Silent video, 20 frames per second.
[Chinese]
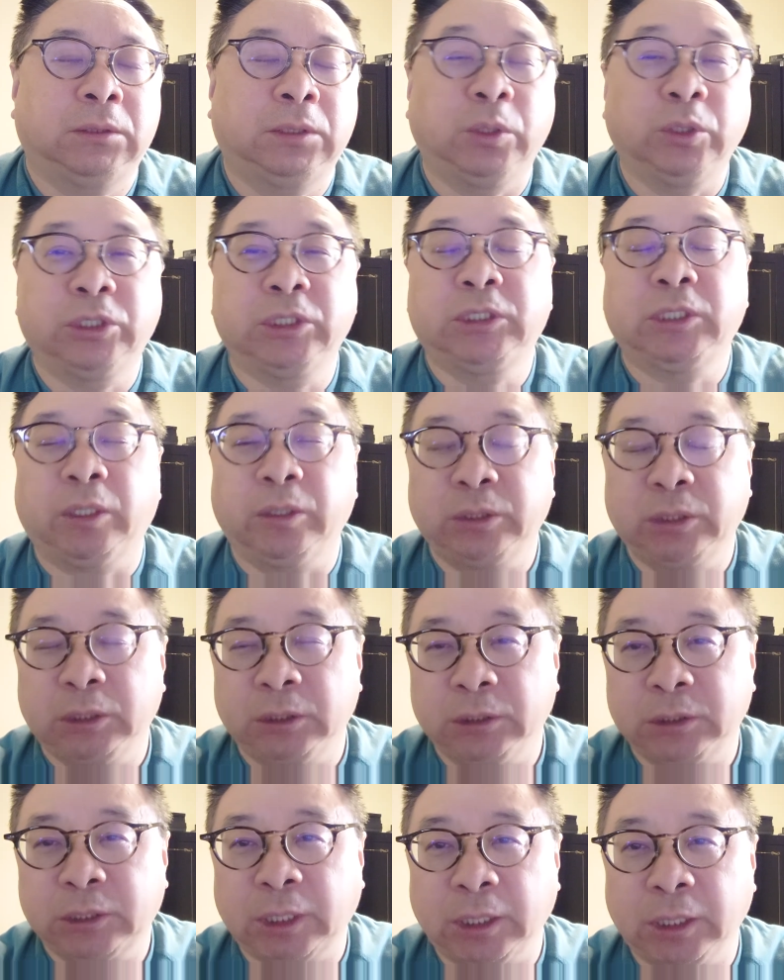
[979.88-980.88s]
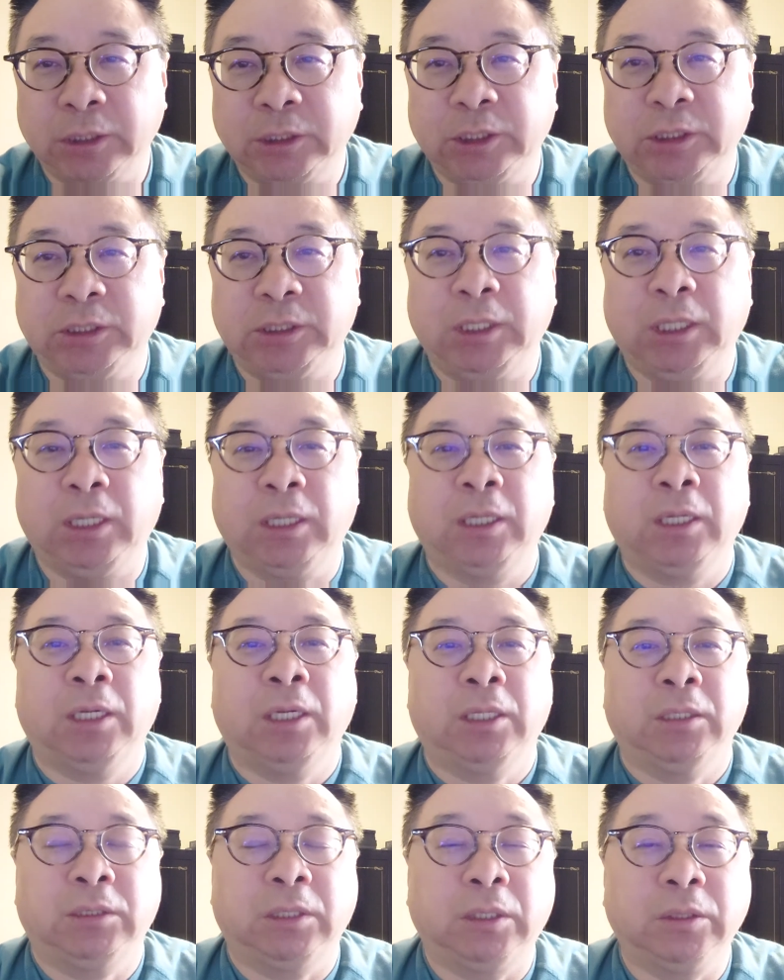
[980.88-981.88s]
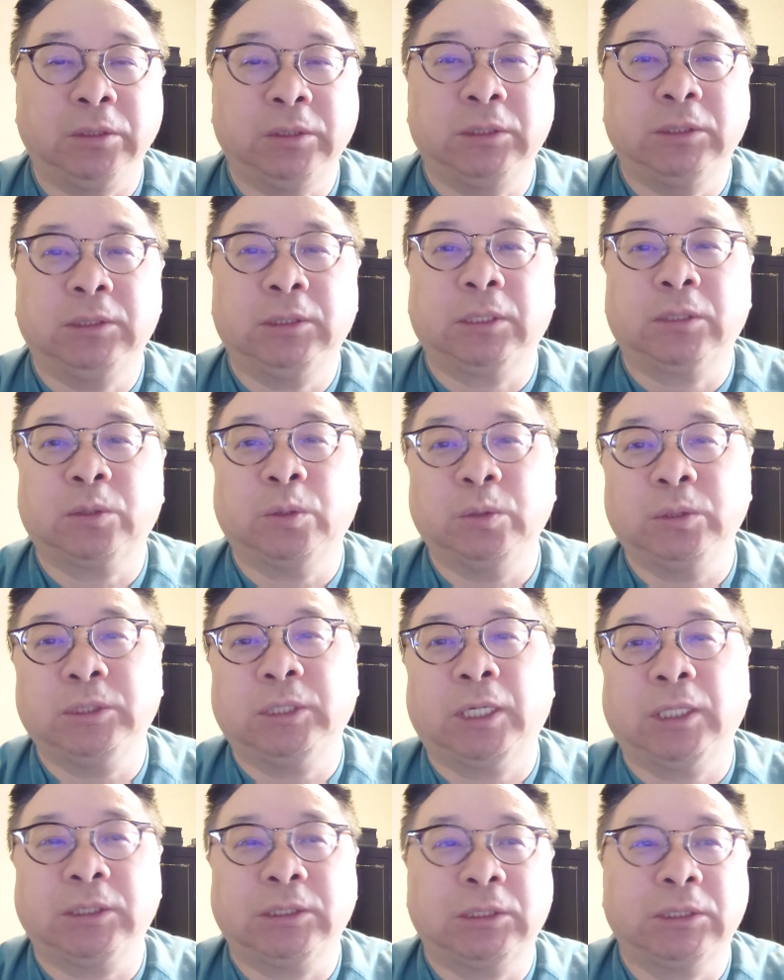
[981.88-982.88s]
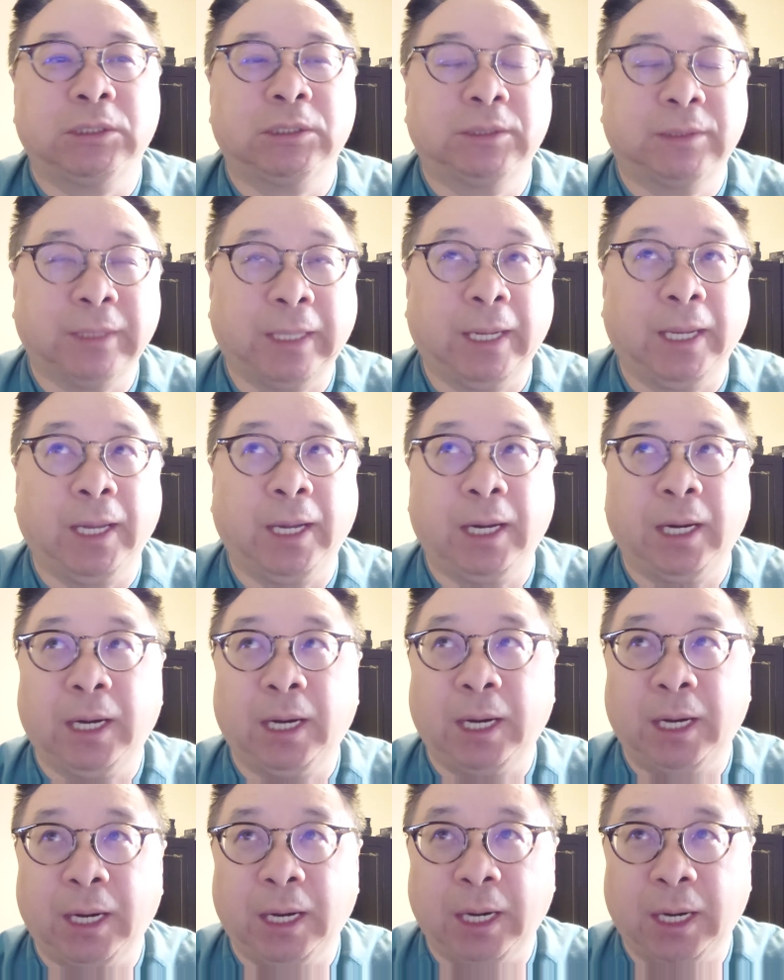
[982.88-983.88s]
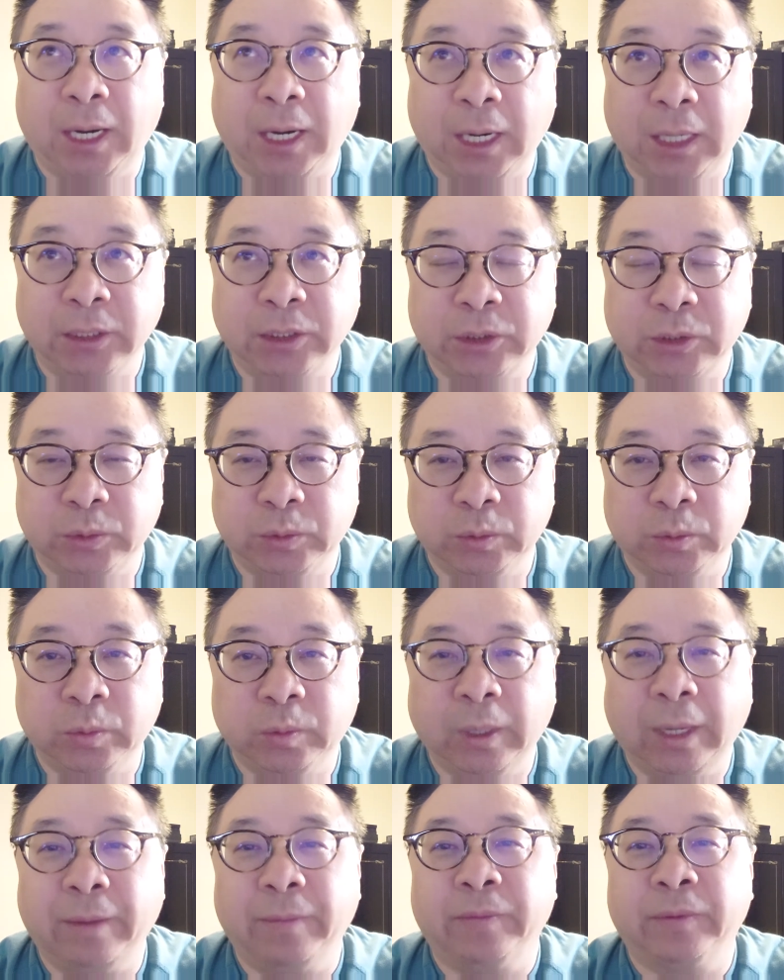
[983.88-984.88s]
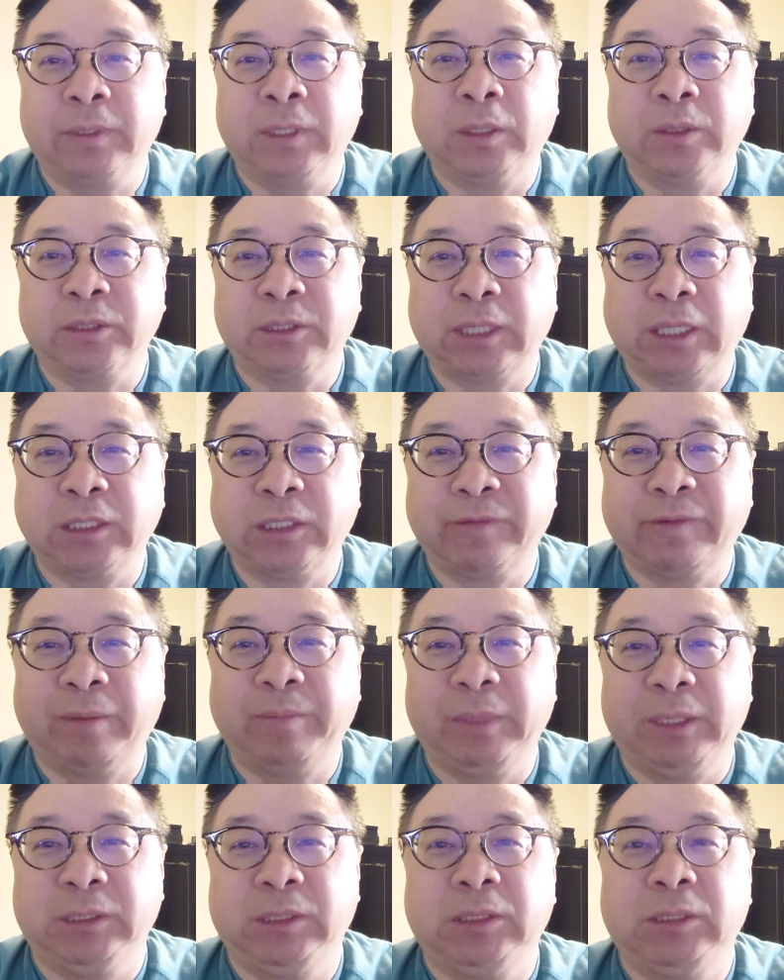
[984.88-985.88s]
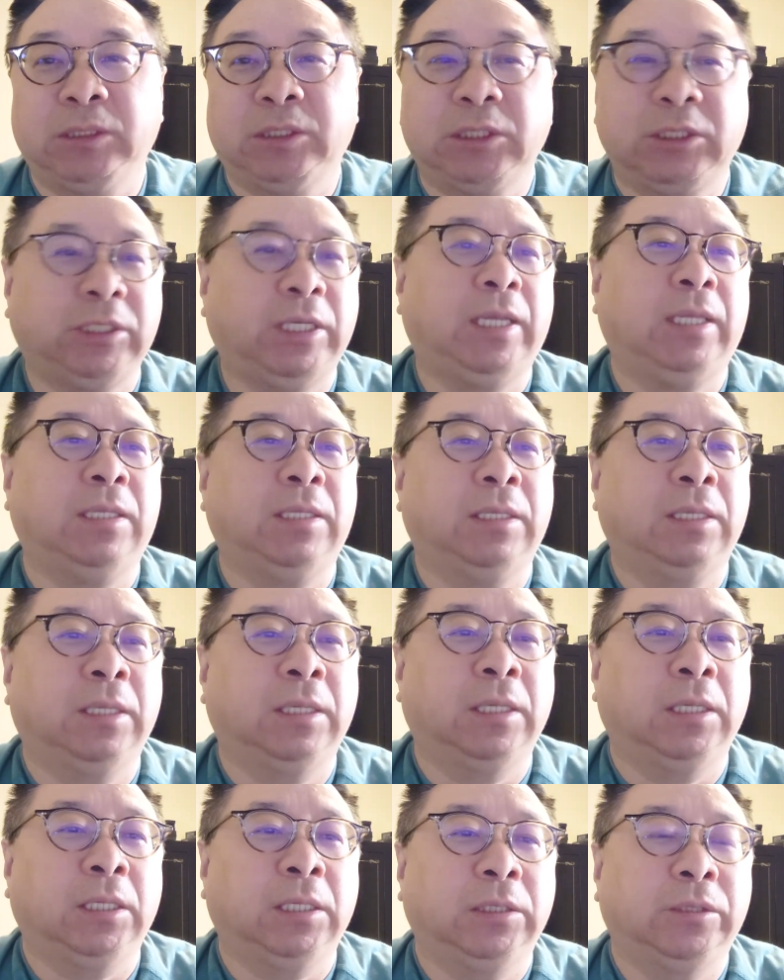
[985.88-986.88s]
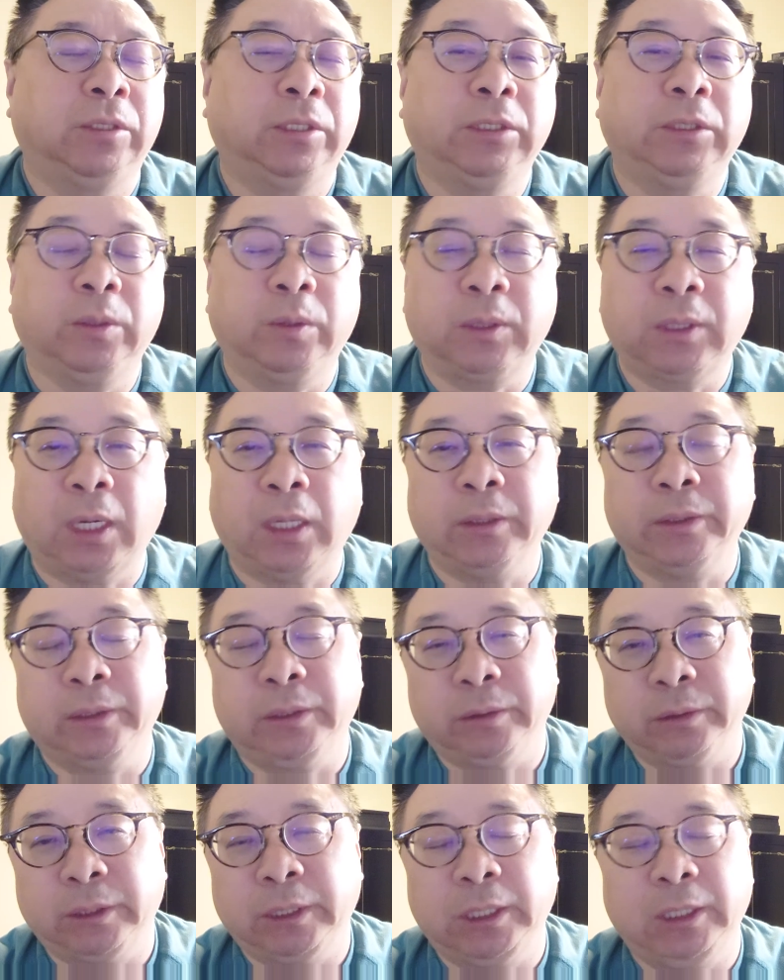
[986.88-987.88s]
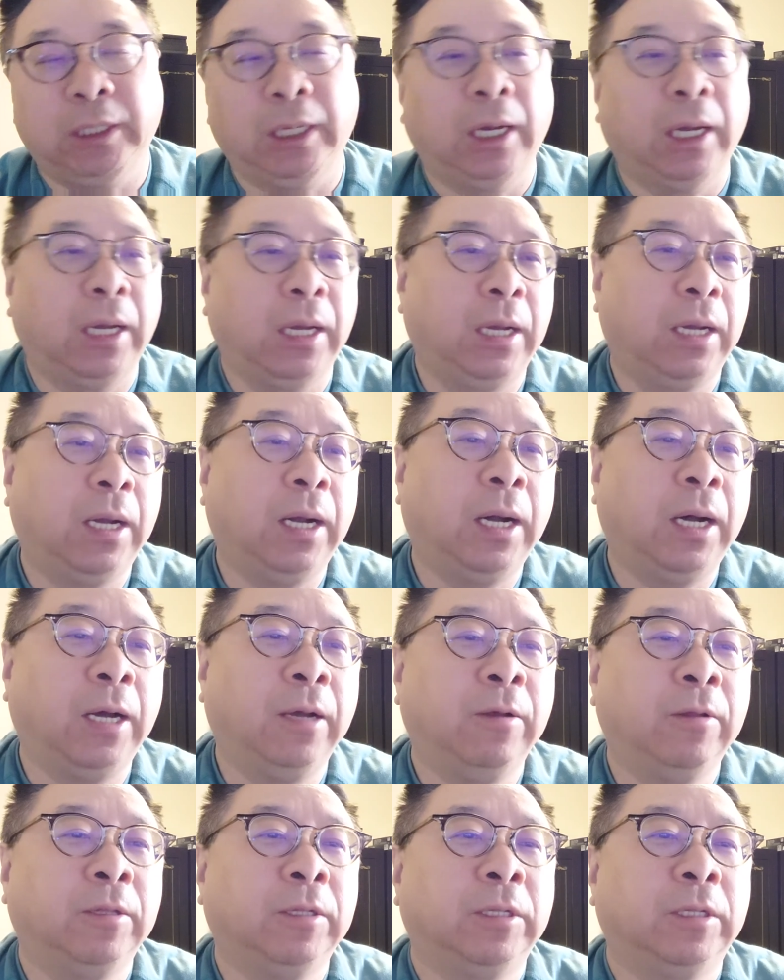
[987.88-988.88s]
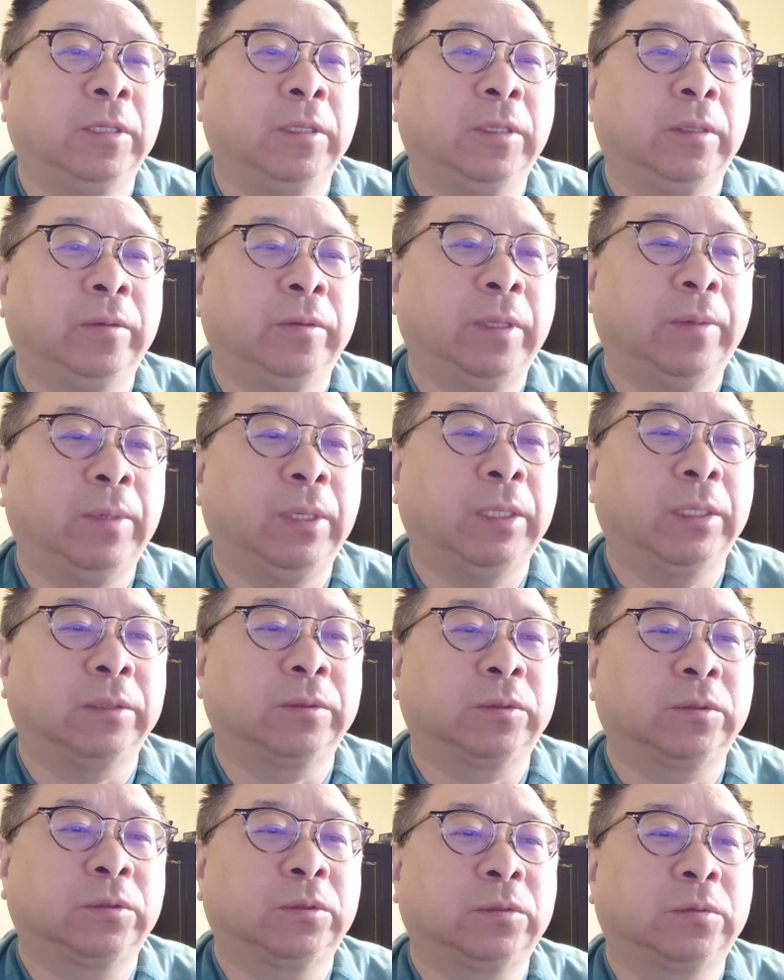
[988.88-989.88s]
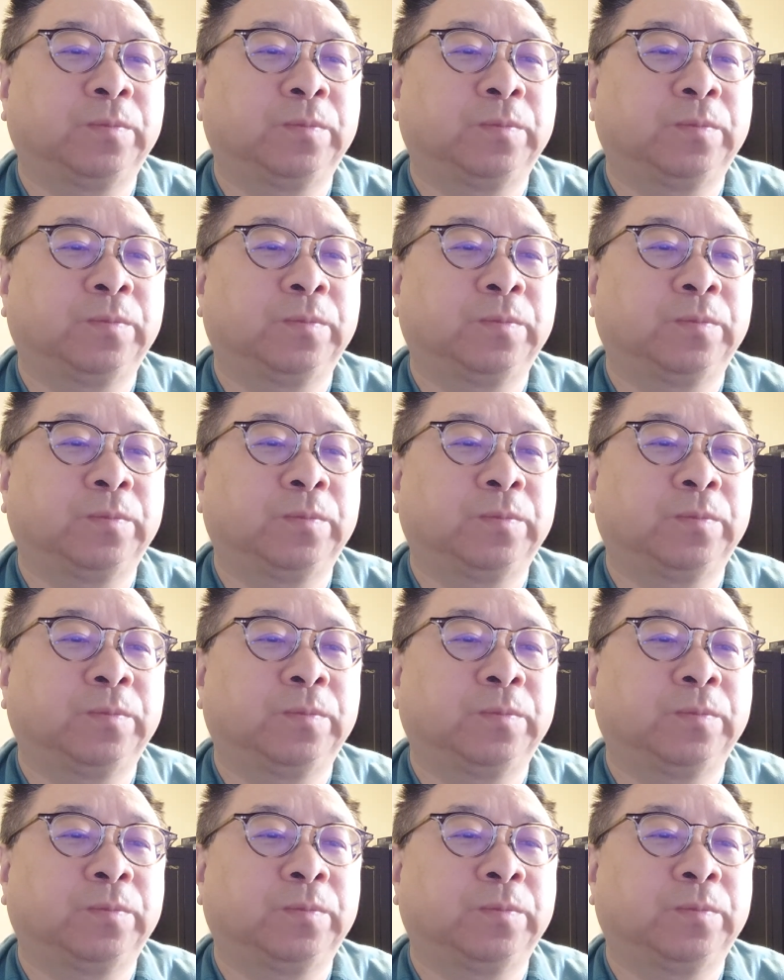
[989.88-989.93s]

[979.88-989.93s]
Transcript: 都是小型商业企业，投资呢通常是在二十五万到三十万美金之间，所以有高的有低的啊。那么